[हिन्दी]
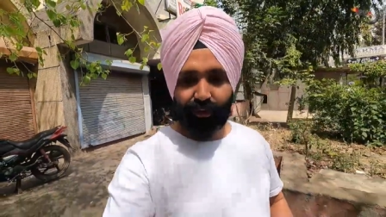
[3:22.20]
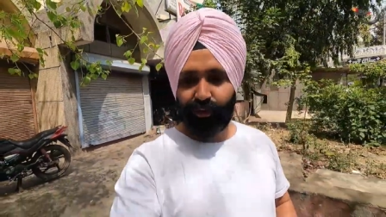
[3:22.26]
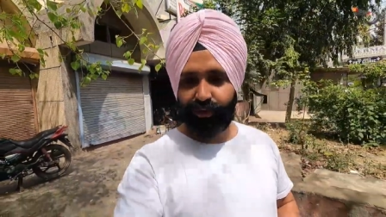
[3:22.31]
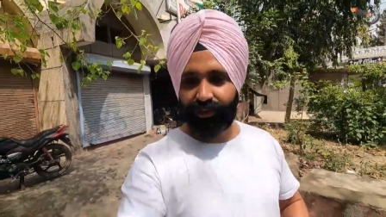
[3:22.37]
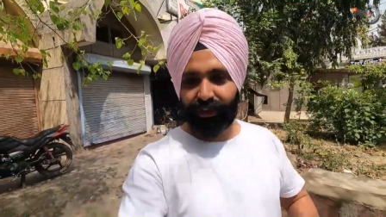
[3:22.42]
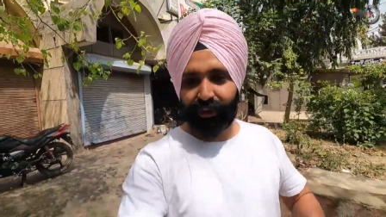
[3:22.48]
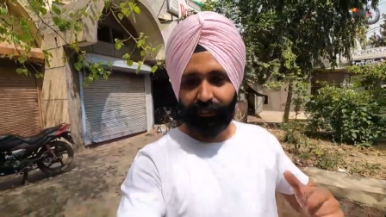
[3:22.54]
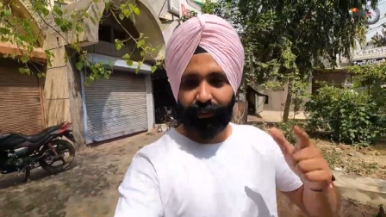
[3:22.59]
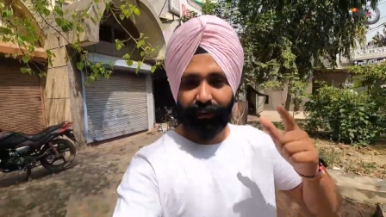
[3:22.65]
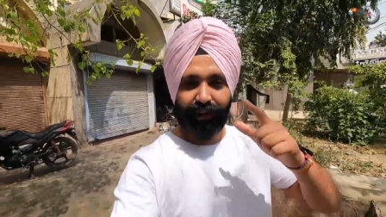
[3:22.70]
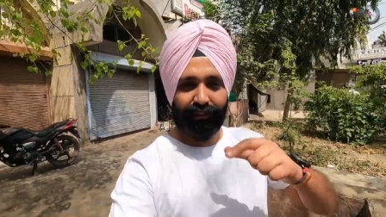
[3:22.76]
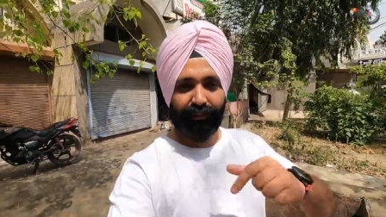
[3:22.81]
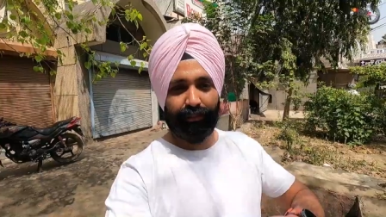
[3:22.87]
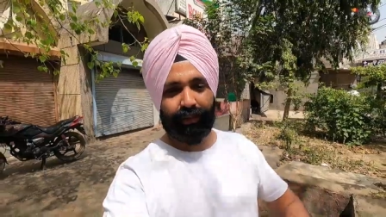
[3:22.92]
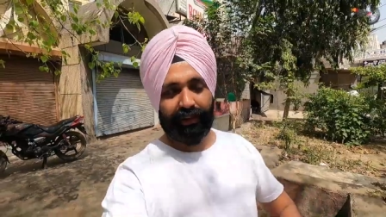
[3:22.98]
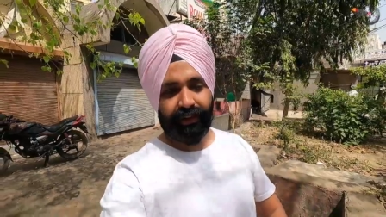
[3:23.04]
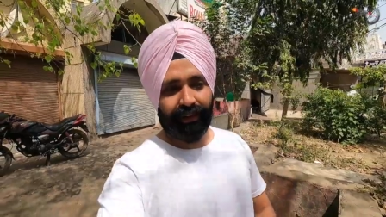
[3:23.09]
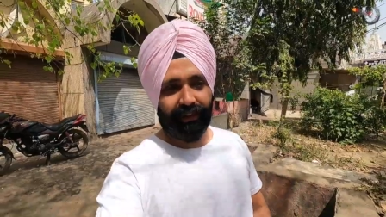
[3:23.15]
उसके बाद
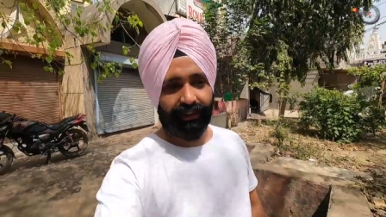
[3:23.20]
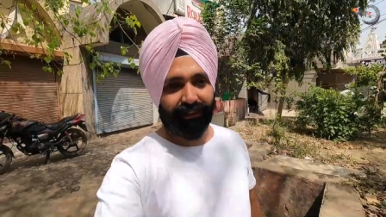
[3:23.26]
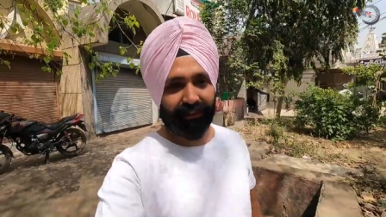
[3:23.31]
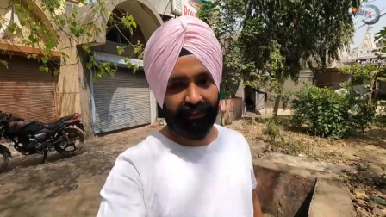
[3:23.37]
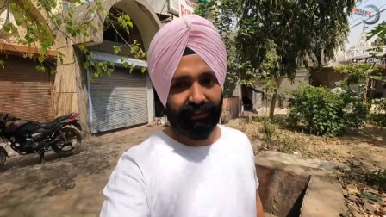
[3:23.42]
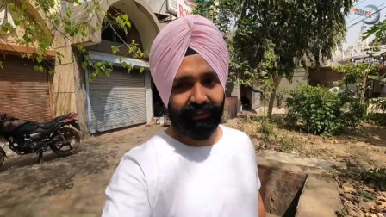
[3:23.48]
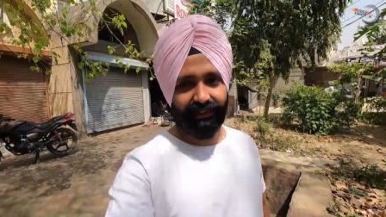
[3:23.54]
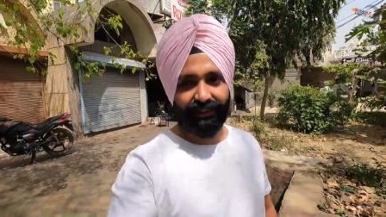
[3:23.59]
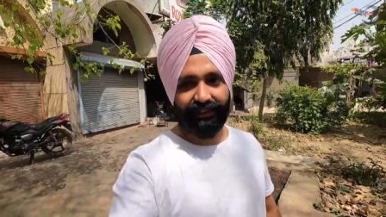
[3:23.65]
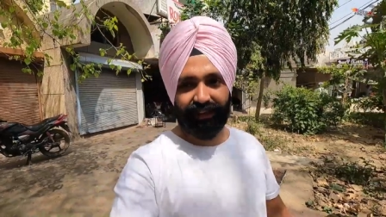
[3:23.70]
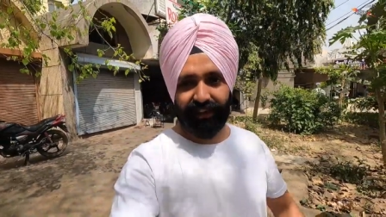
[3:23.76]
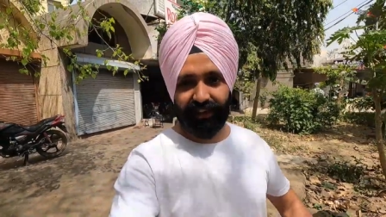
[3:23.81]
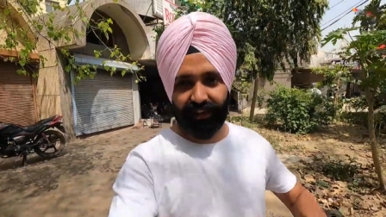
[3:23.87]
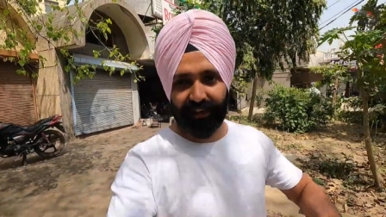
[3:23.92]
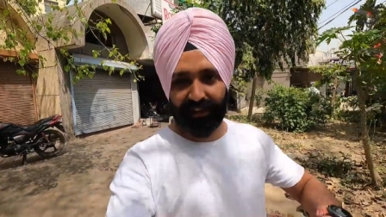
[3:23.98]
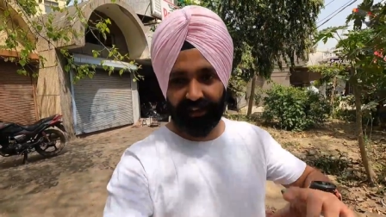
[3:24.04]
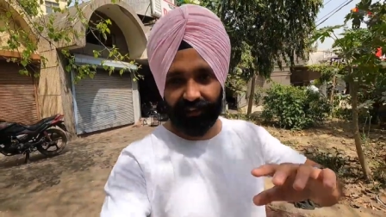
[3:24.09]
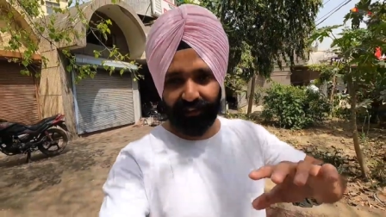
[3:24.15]
बढ़िया से
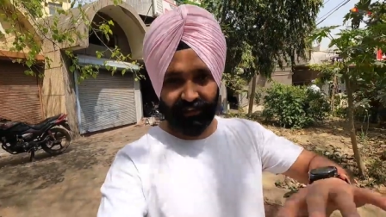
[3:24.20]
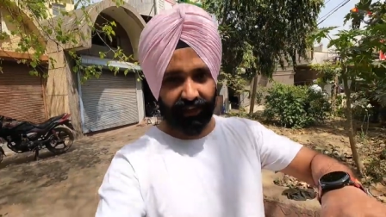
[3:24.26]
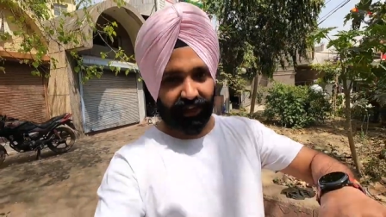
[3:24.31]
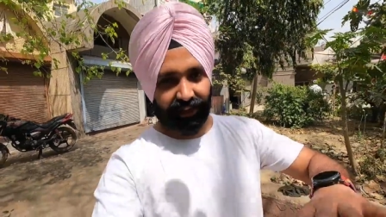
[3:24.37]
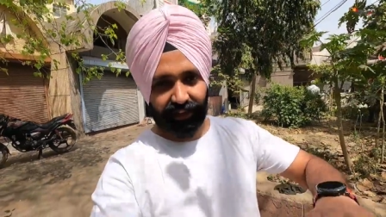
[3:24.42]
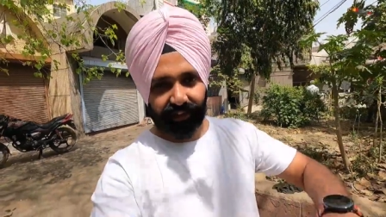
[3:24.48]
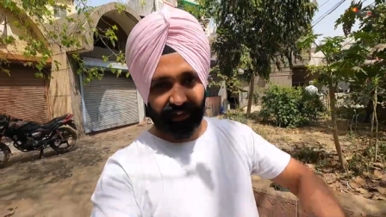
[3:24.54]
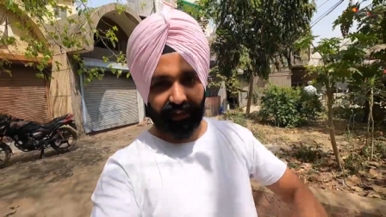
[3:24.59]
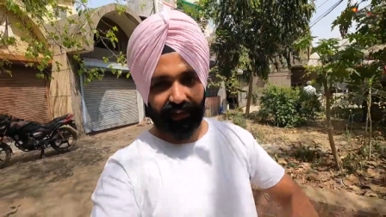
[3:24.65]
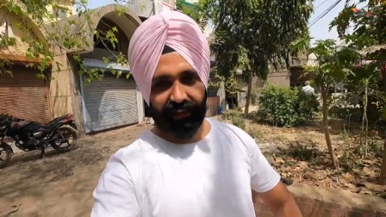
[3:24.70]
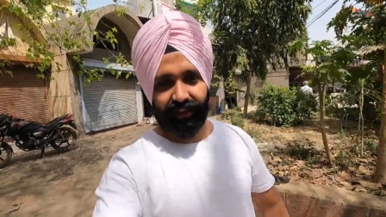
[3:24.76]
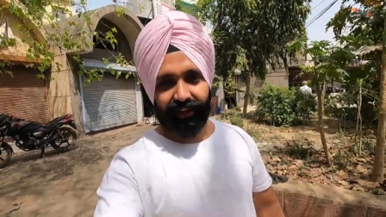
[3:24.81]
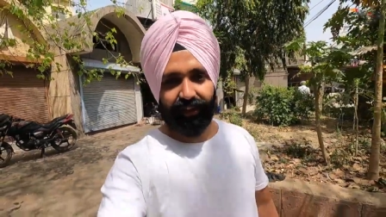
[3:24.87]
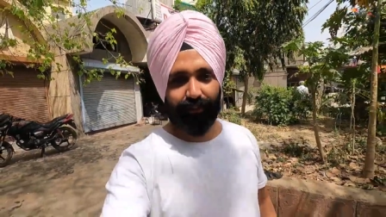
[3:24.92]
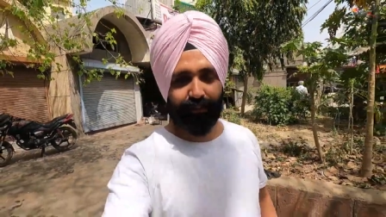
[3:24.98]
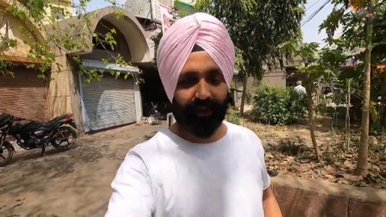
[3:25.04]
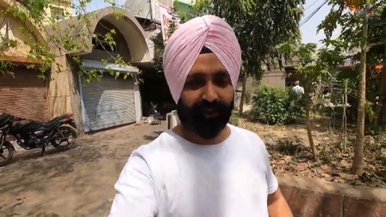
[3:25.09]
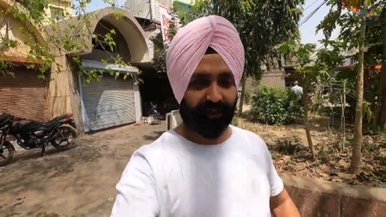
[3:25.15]
चेक कर
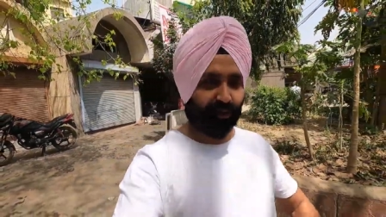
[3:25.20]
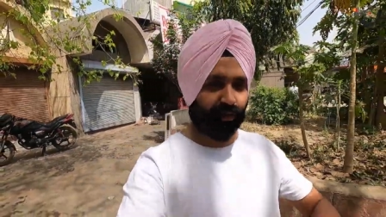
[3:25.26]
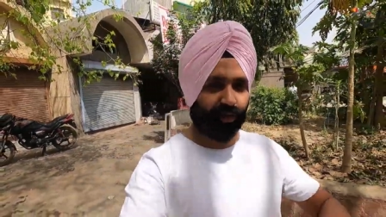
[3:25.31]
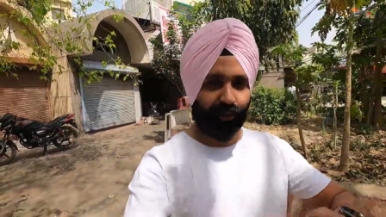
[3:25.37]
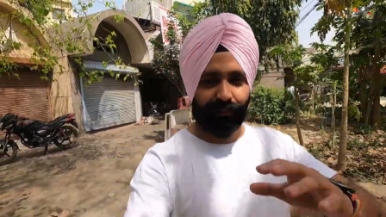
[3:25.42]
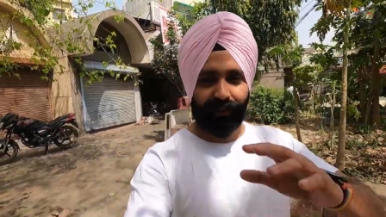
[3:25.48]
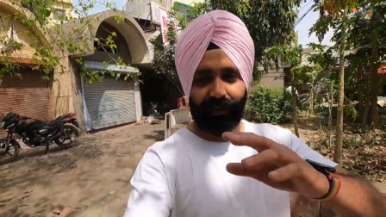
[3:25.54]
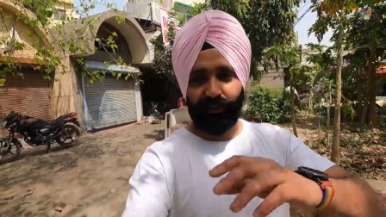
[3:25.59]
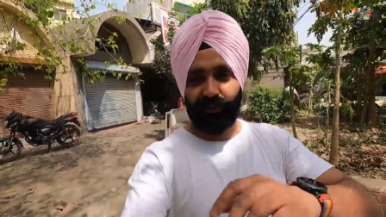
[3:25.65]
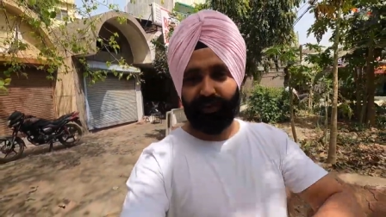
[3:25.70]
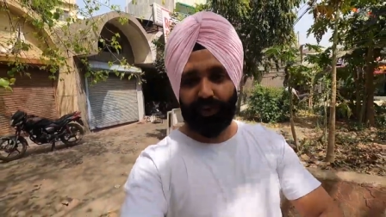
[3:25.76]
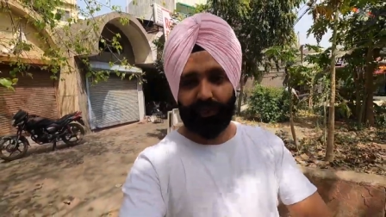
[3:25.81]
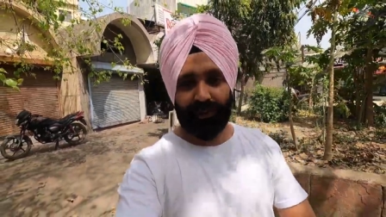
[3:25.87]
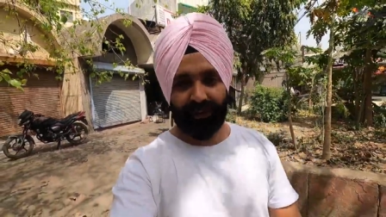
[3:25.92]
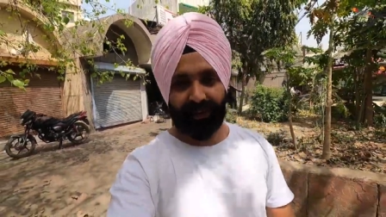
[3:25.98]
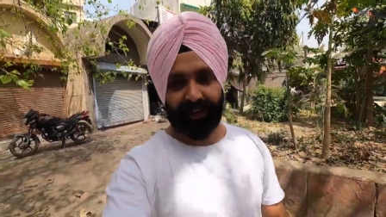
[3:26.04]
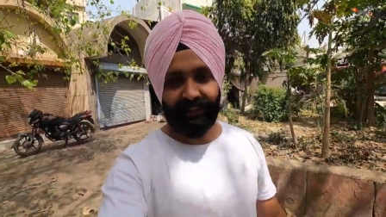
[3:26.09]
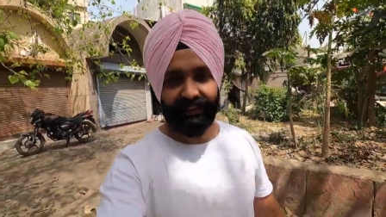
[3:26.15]
लेंगे एक बार क्योंकि मैंने उनको
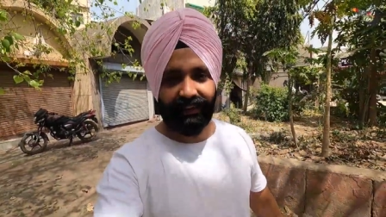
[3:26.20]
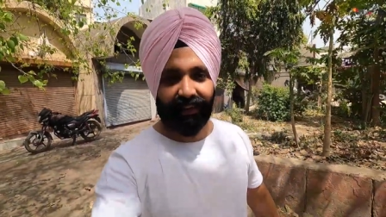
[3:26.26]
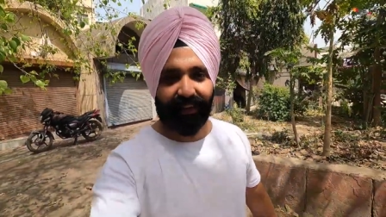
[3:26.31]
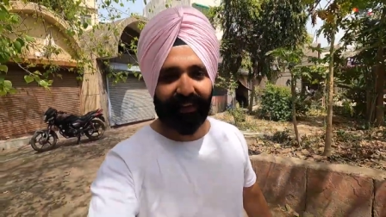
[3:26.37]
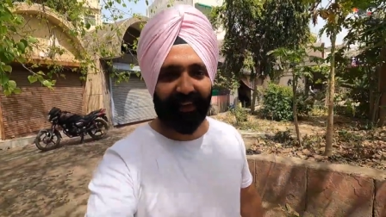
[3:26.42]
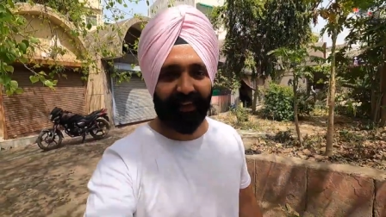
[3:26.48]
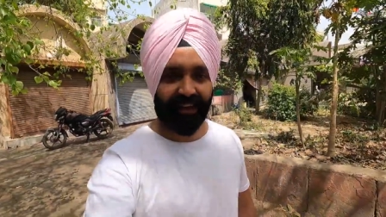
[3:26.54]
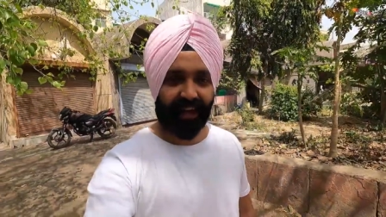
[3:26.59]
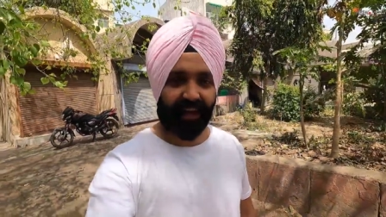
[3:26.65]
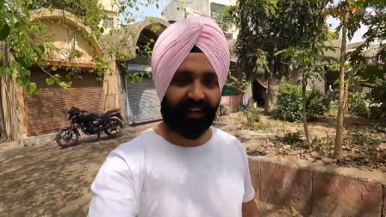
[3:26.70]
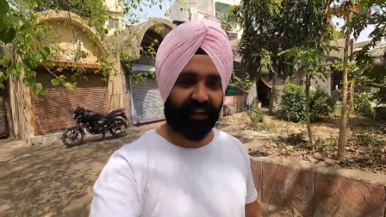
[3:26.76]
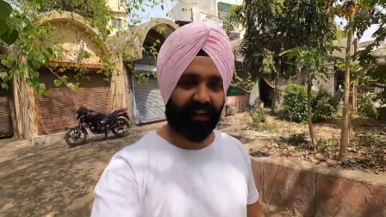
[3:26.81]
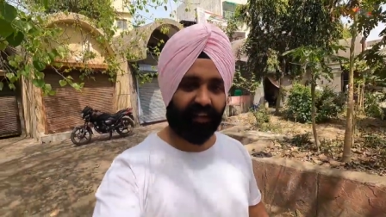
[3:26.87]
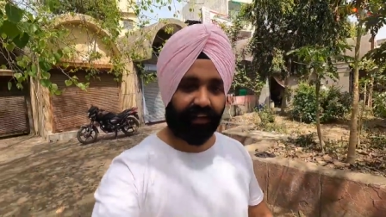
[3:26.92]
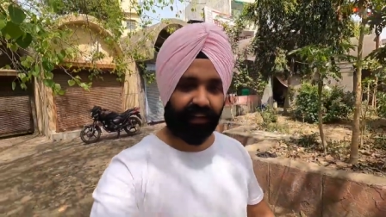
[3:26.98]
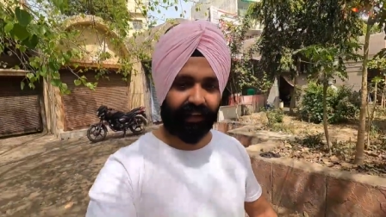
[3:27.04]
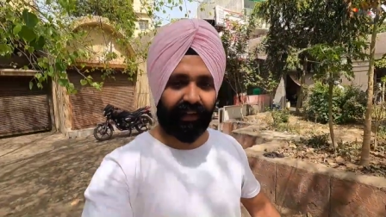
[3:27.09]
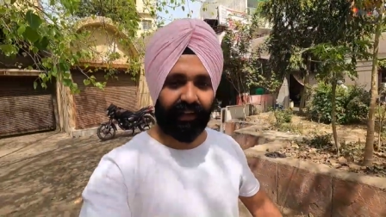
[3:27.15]
बता दिया है कि क्या क्या
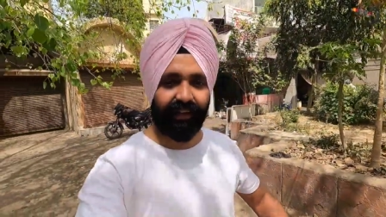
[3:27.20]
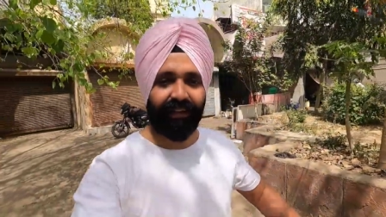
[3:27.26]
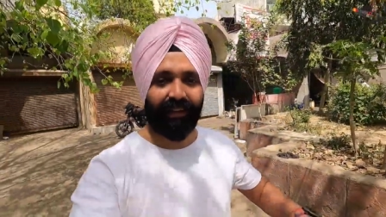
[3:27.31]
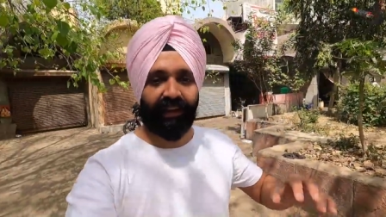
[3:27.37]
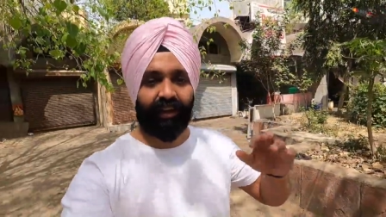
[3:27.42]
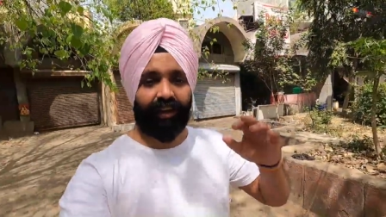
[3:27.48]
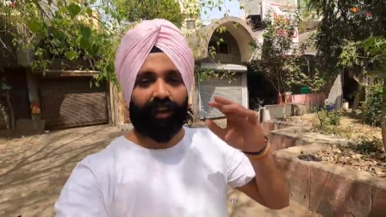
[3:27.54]
करना है